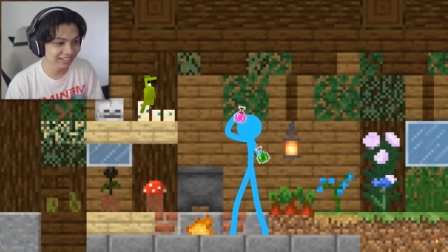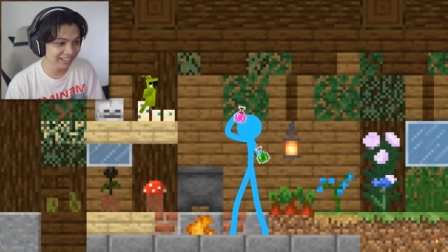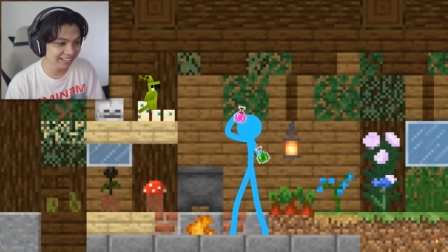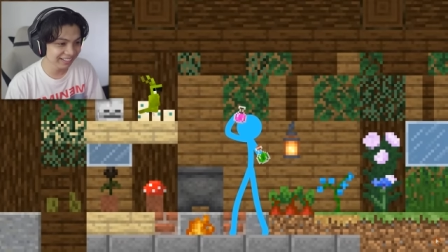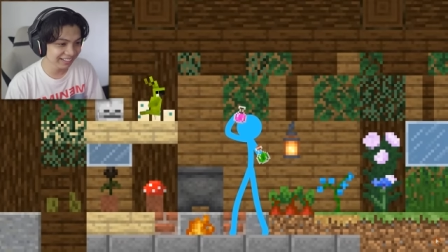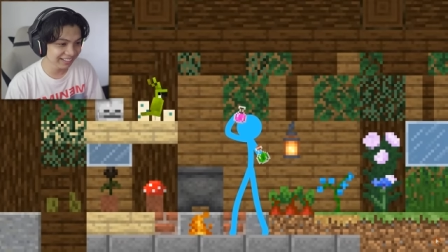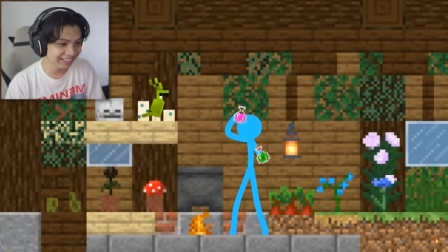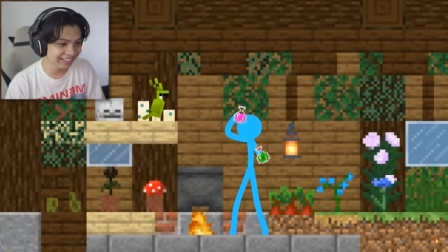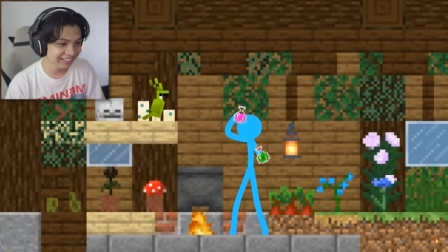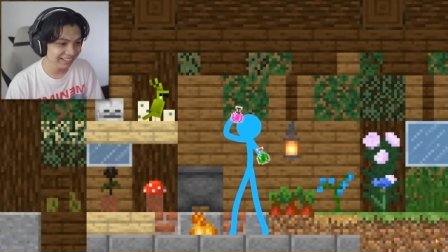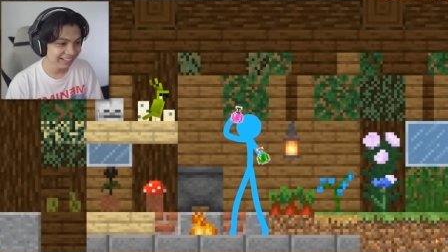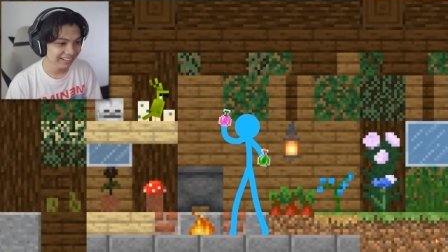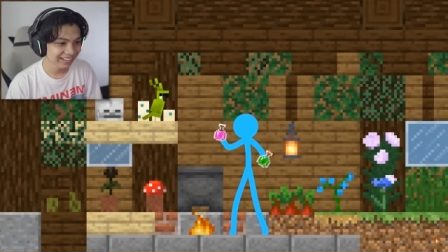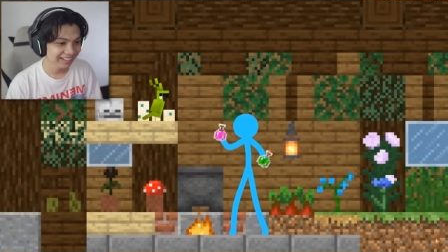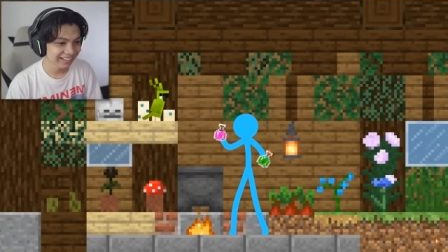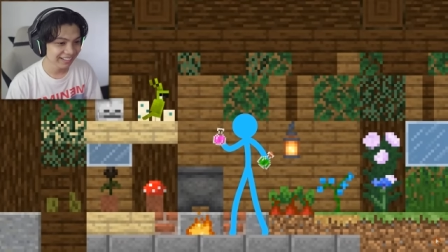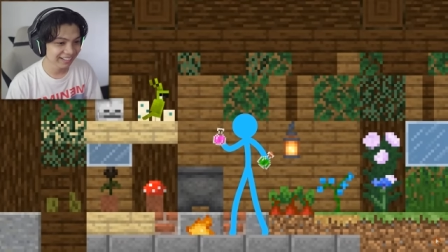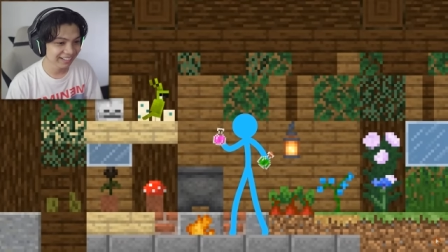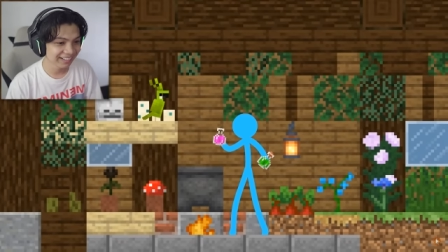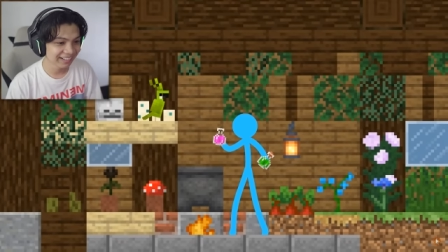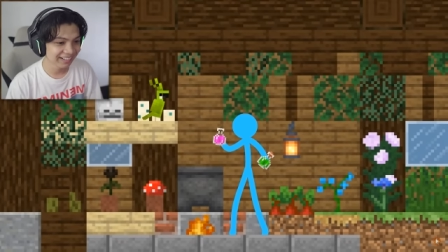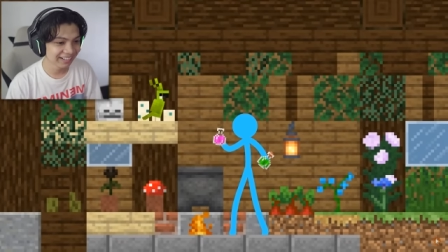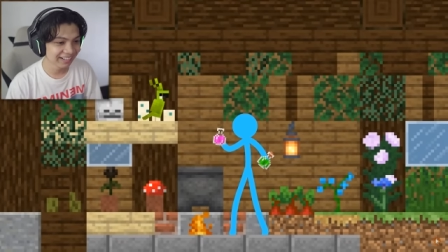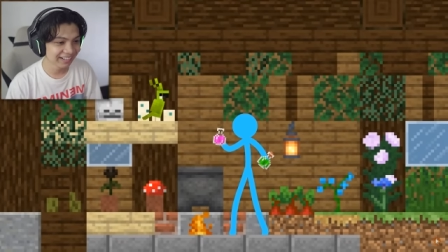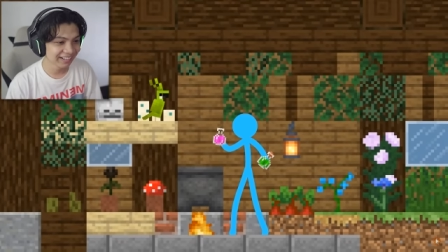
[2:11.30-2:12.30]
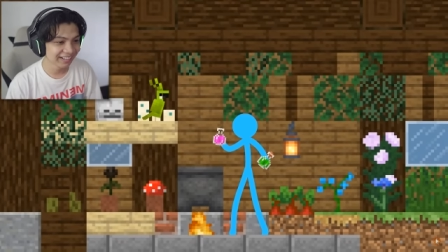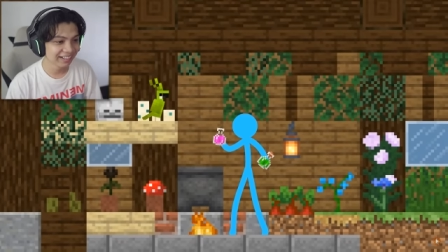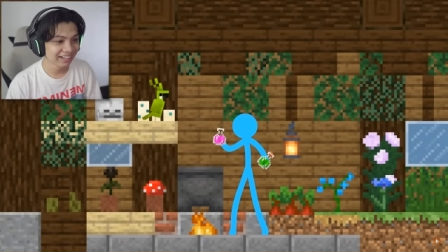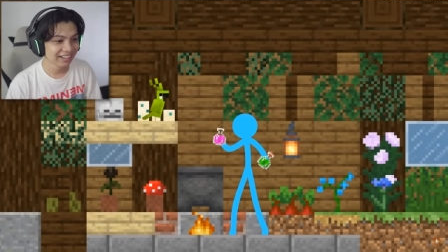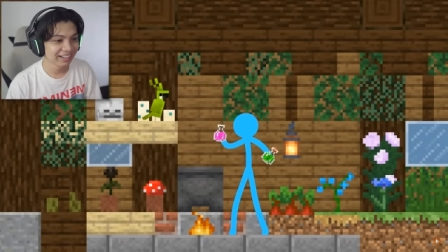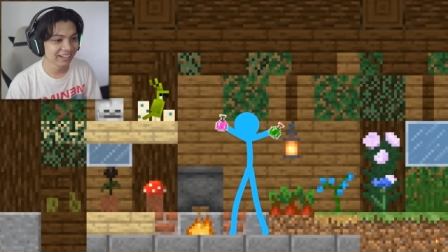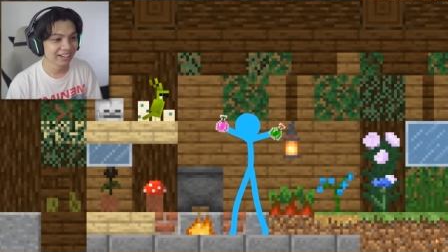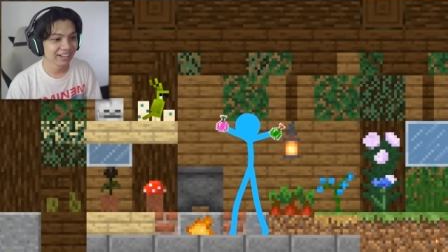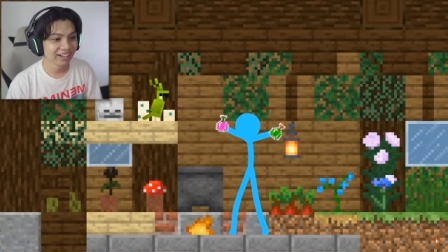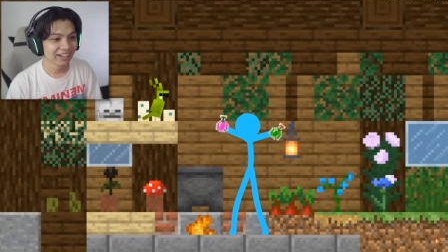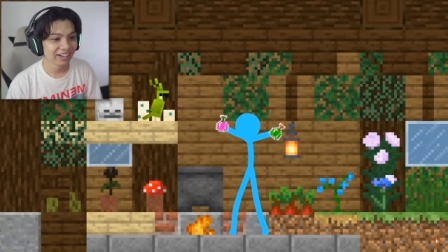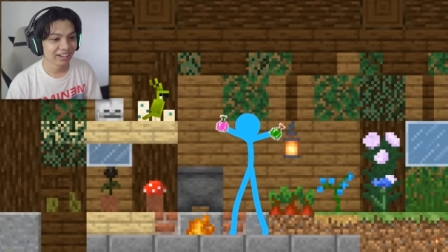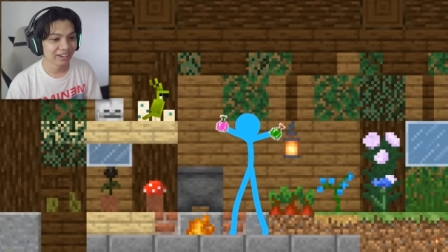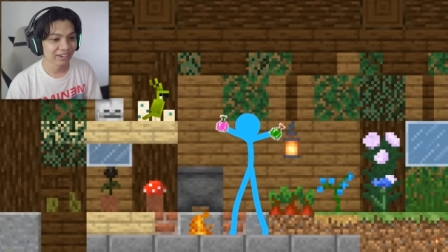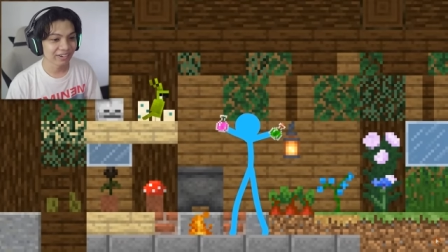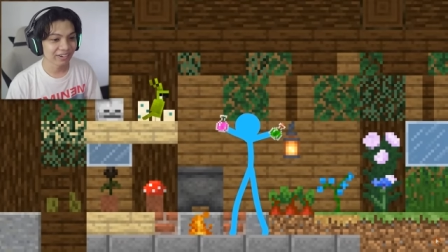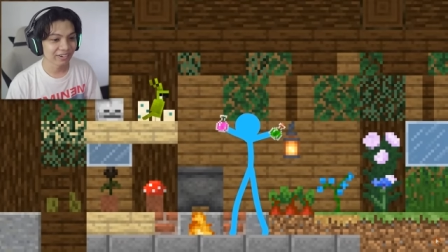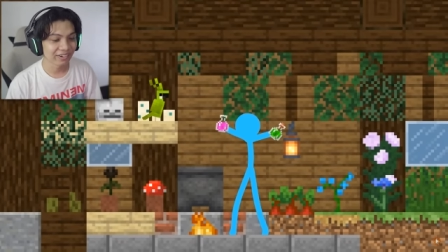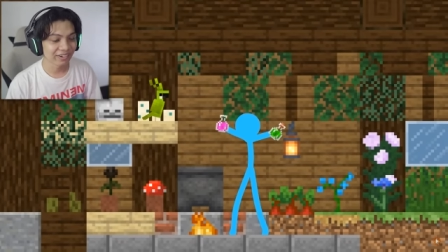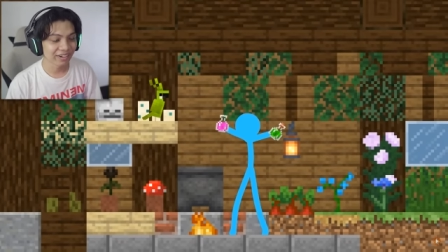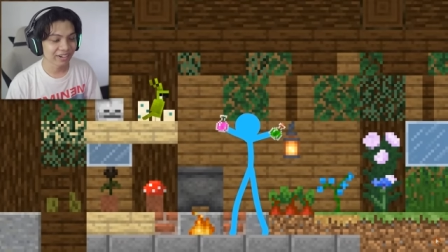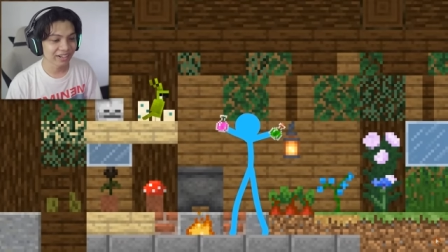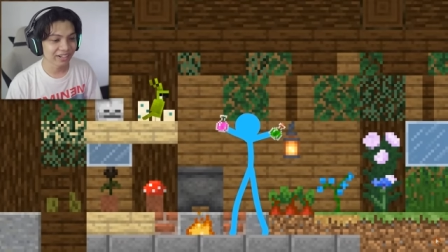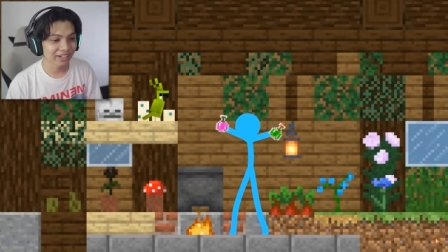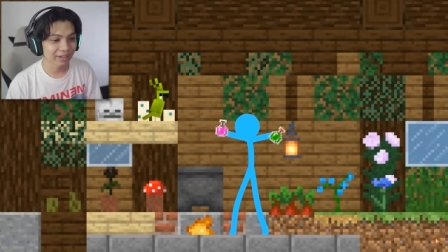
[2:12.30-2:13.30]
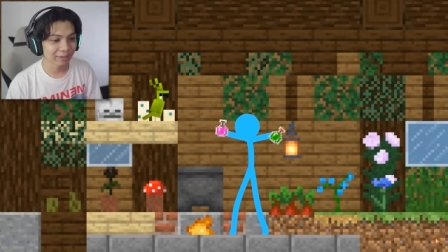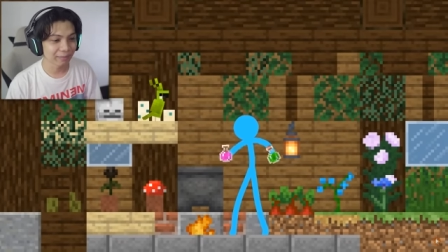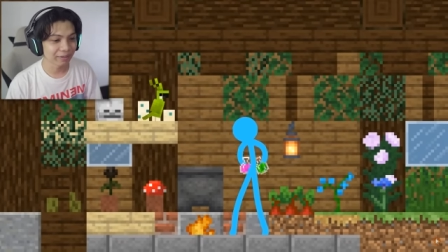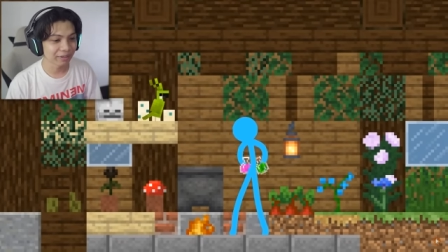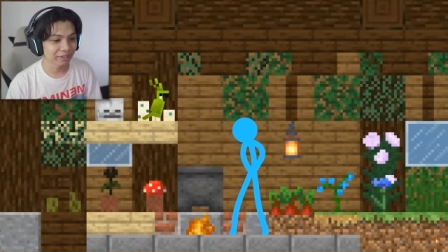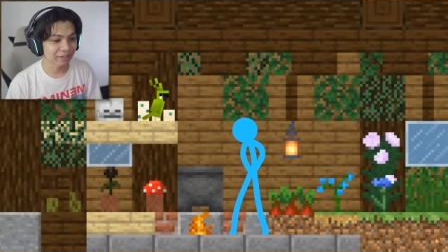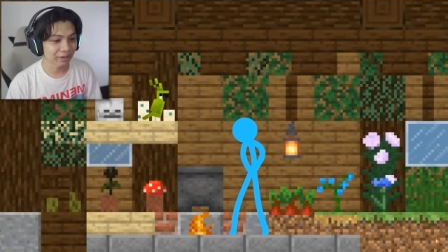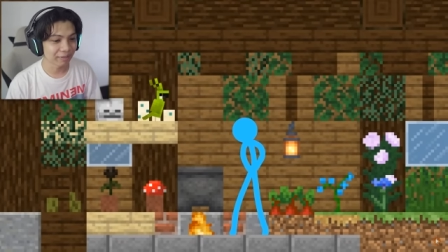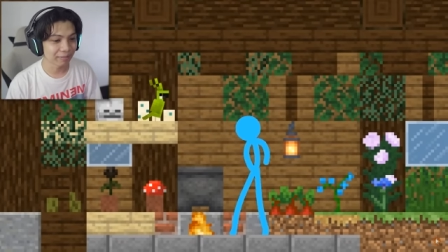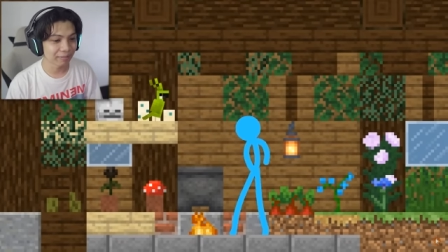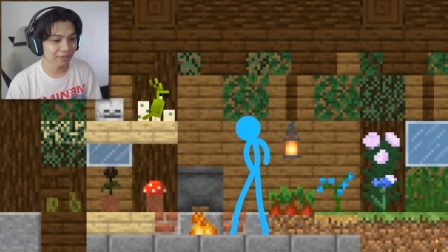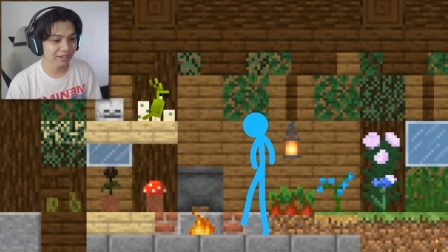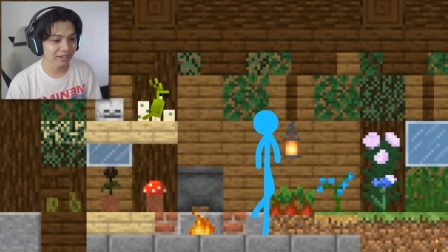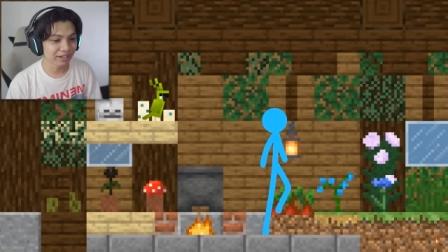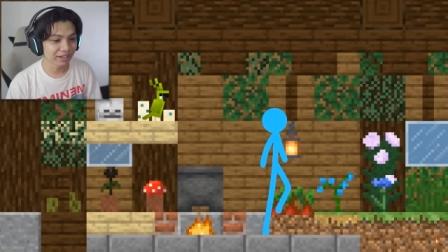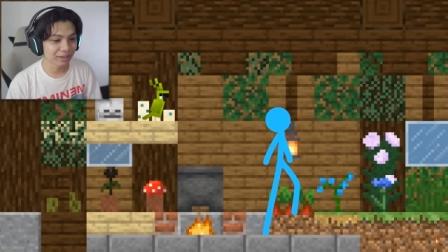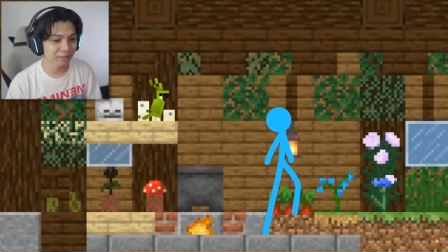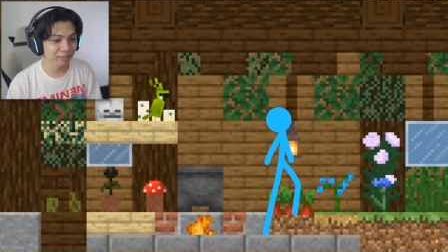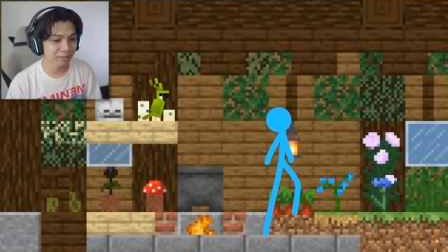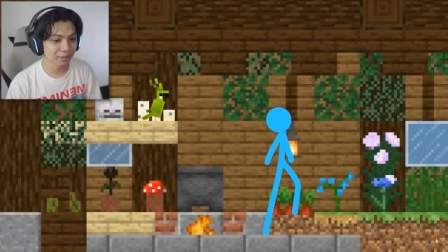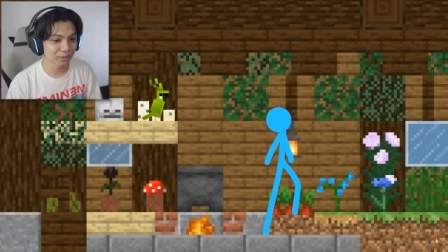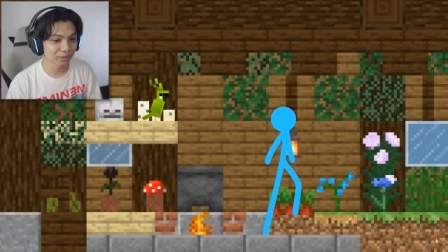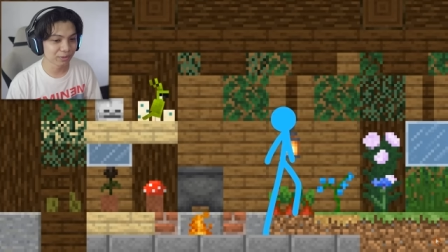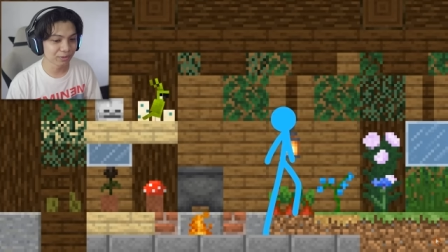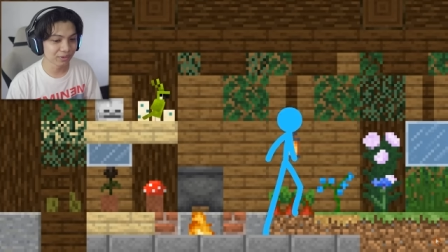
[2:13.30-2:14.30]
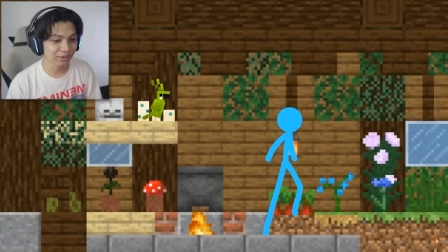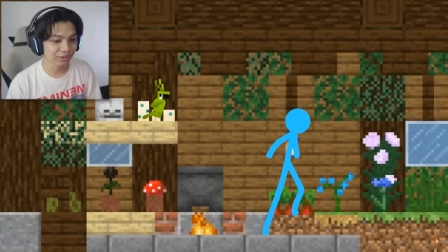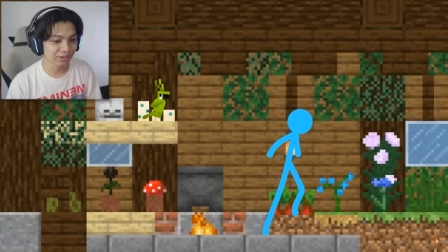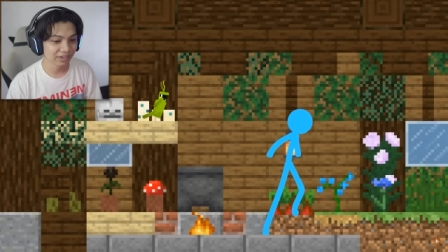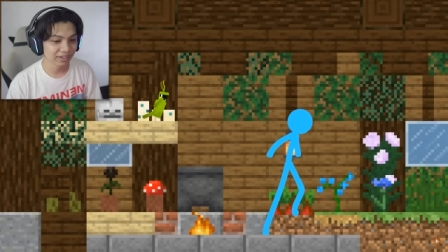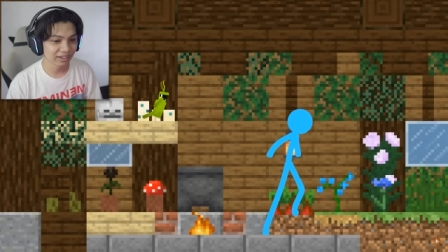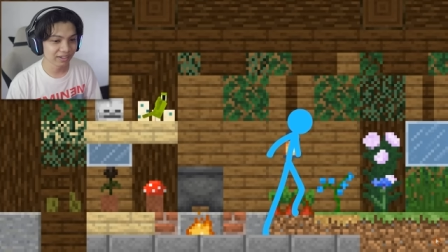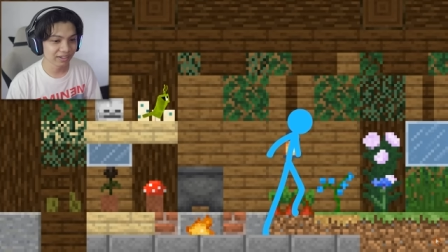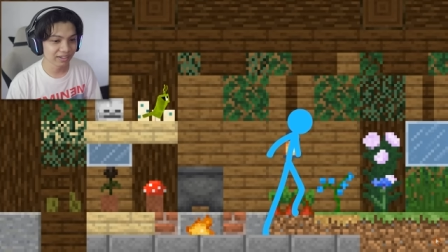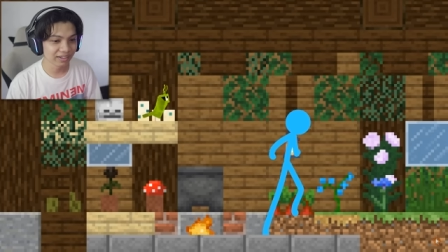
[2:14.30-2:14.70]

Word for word: Oke, okay, dapat kabar dari burung.